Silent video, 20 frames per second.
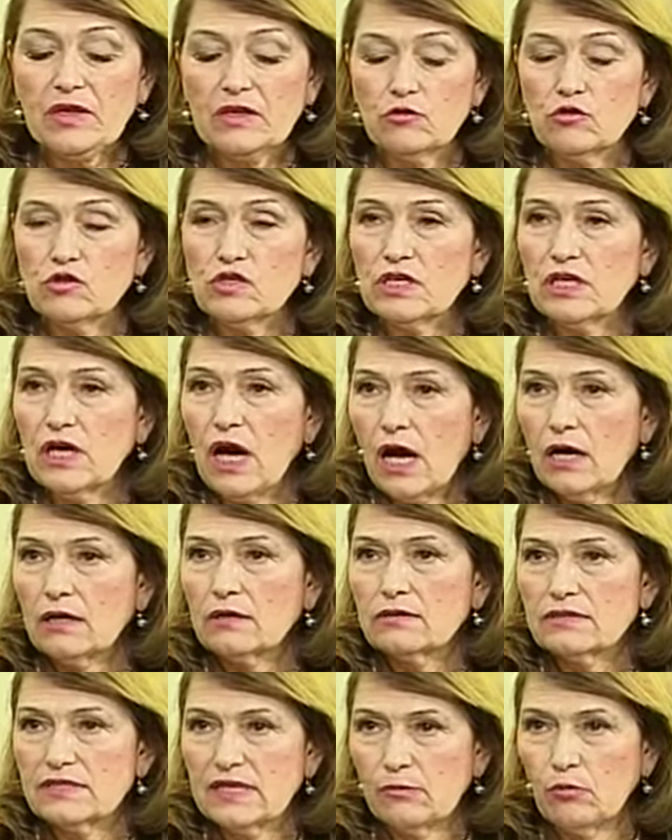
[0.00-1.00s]
То есть как
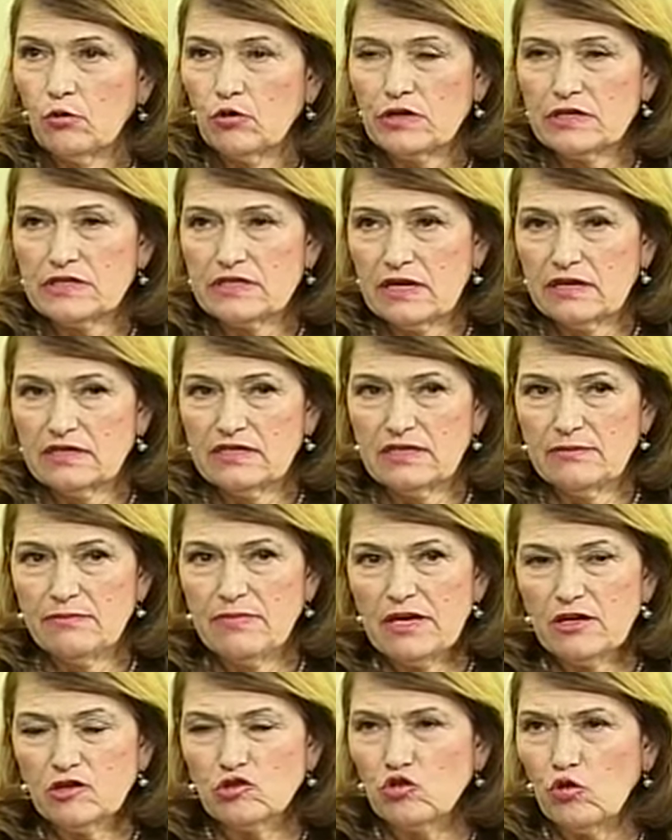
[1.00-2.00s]
заботиться о
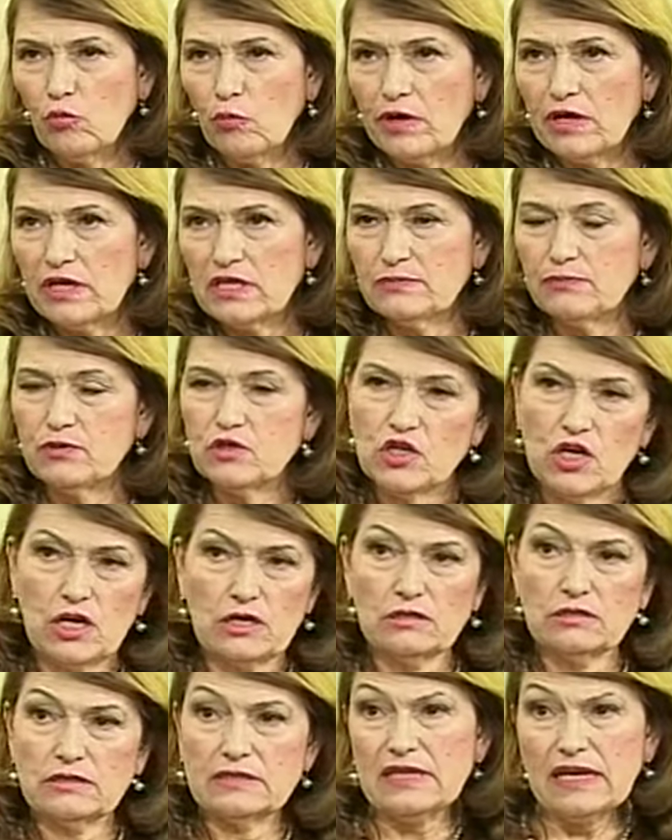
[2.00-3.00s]
себе, чтобы избежать
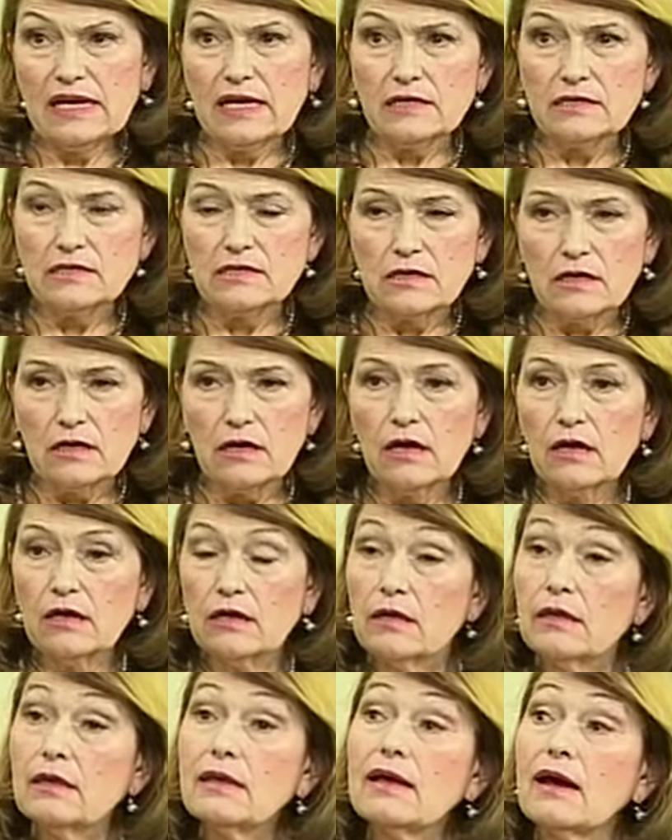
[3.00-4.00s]
стресса,
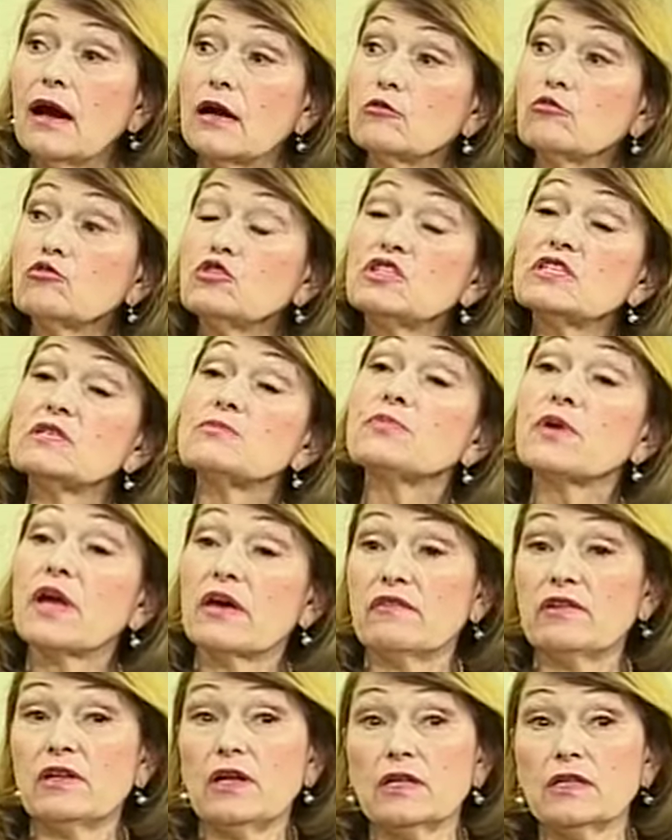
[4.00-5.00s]
и как научиться
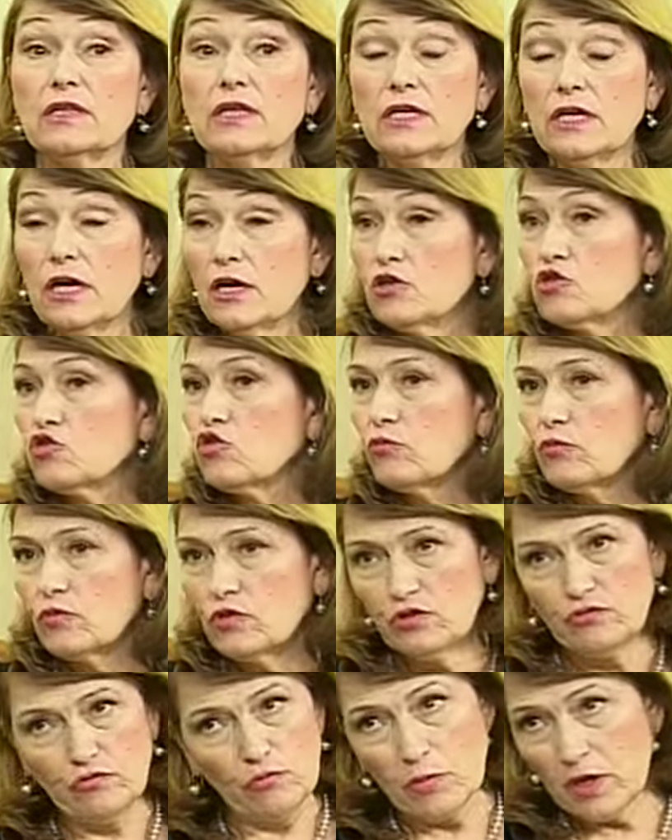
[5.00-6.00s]
правильно отдыхать, что,
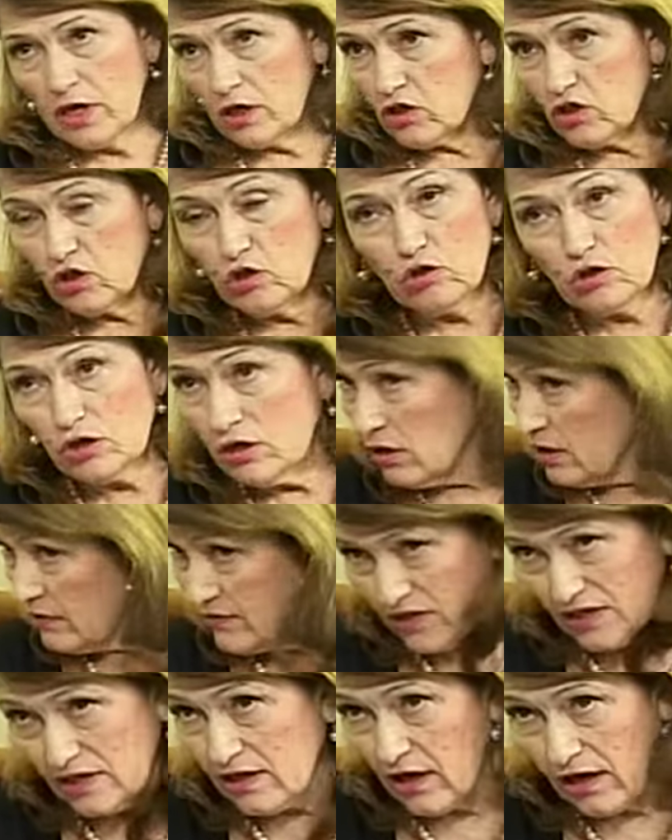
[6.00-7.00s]
чего мы, конечно, не
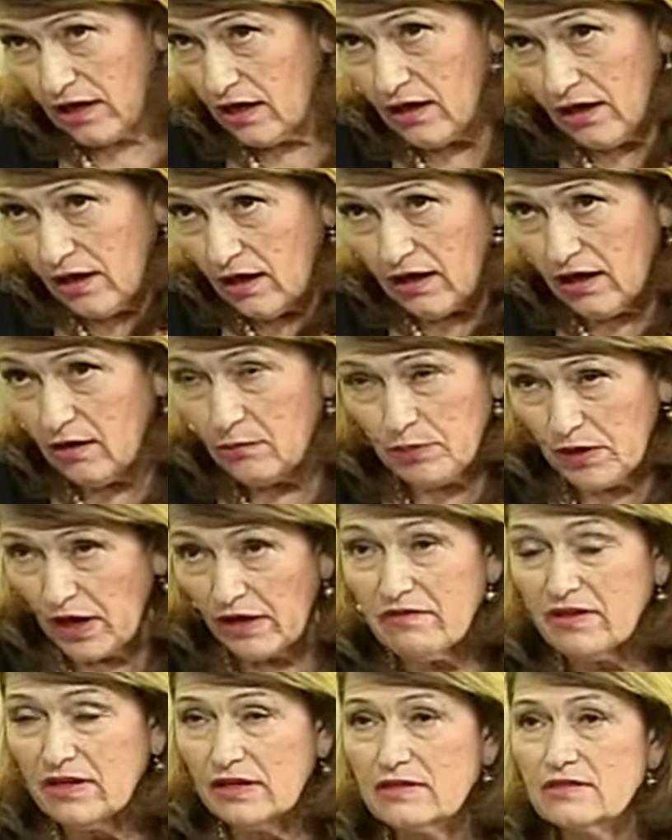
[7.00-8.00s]
всегда э,
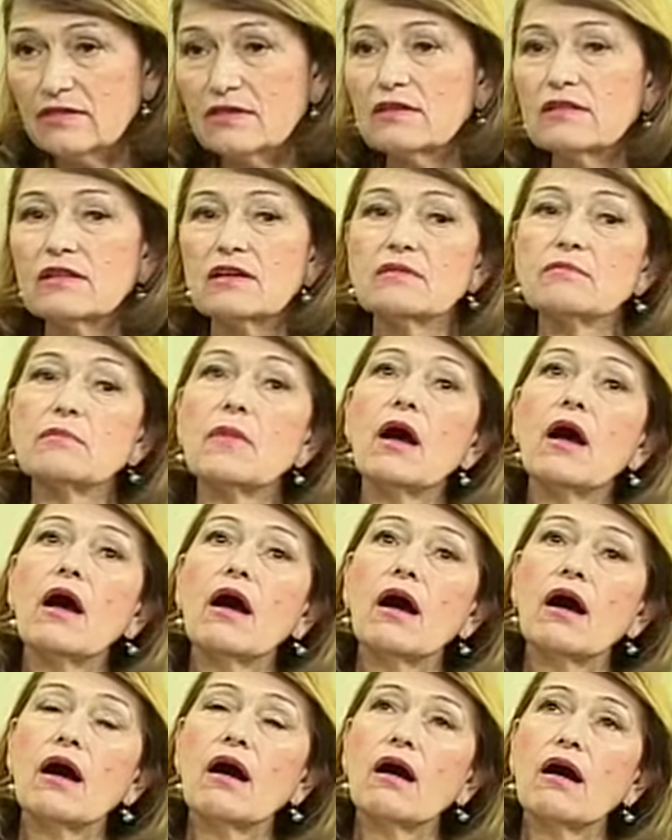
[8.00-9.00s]
правильно делаем,
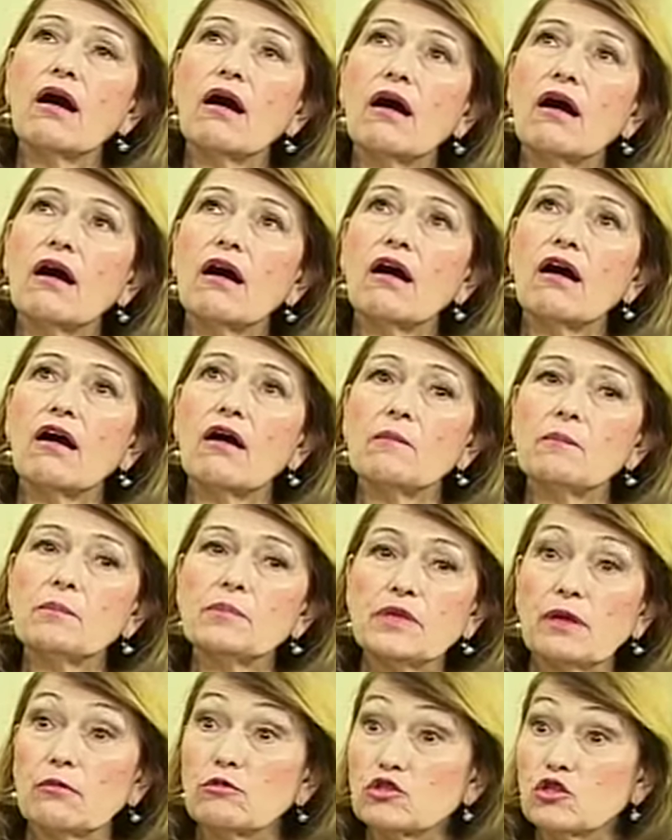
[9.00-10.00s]
а,
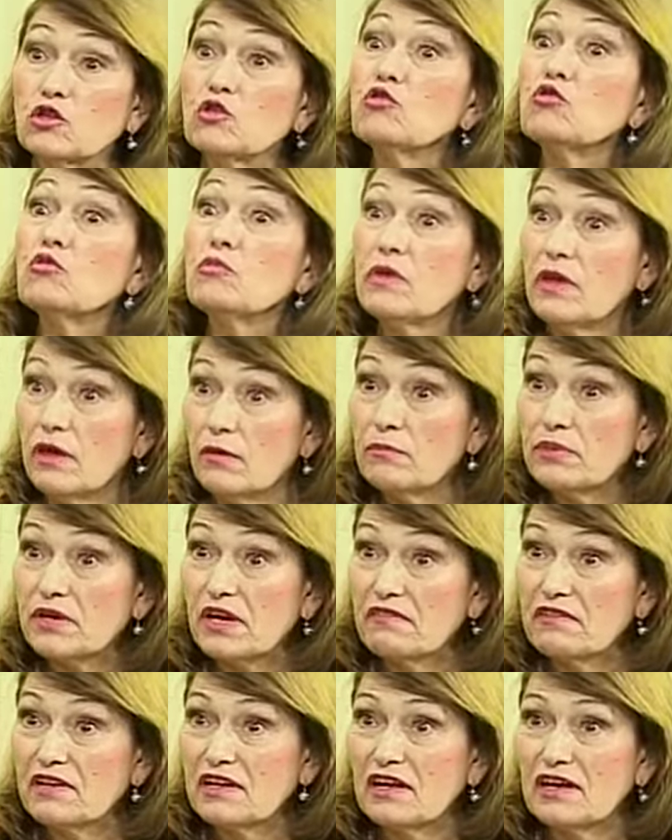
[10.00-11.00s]
потому что не умеем
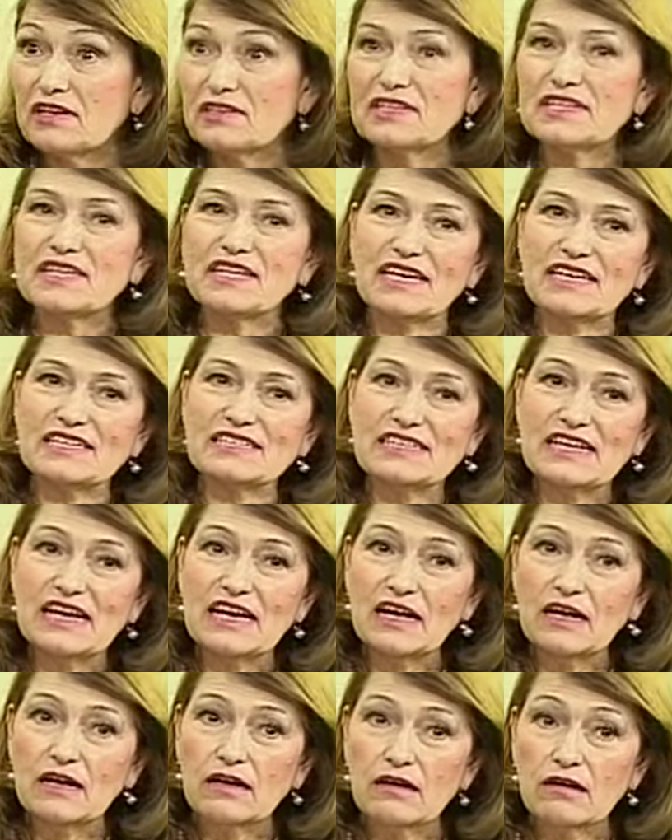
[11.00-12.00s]
правильно отдыхать.
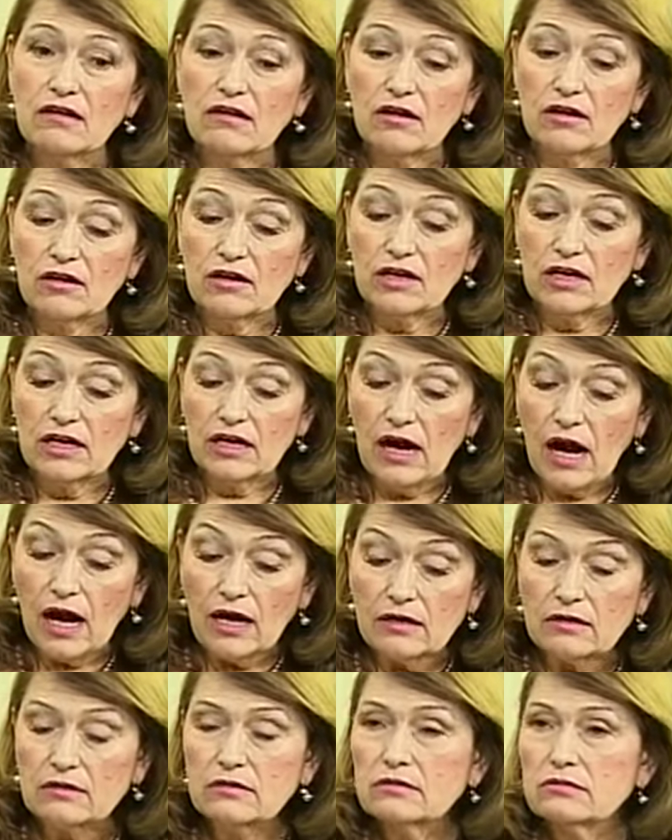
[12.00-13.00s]
Э,
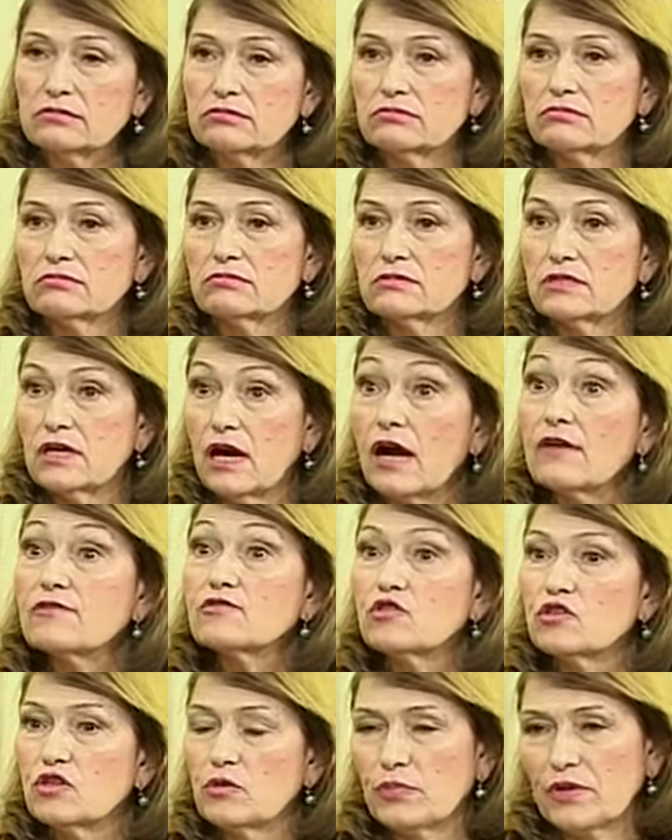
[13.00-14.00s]
как, как
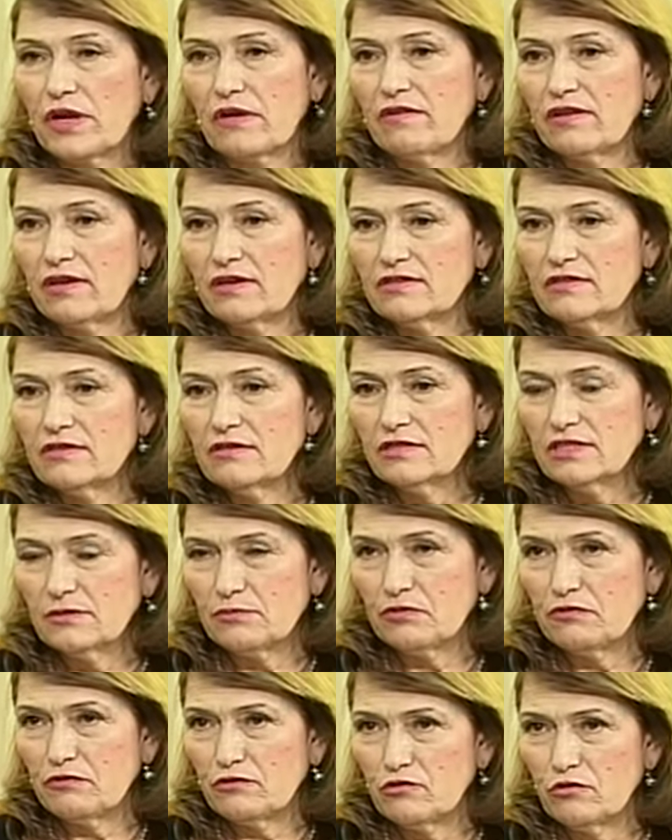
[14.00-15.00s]
все это правильно делать, и
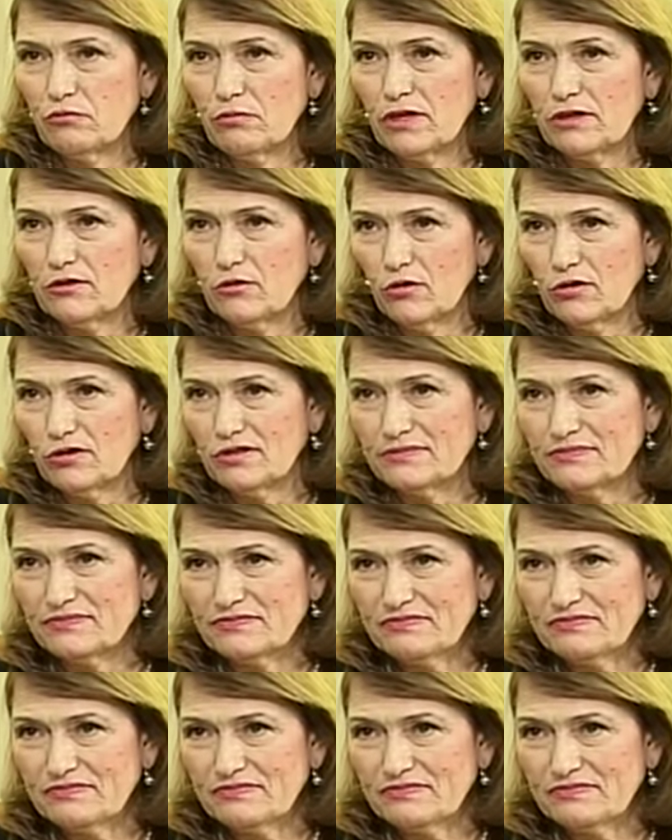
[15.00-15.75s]
подведем итог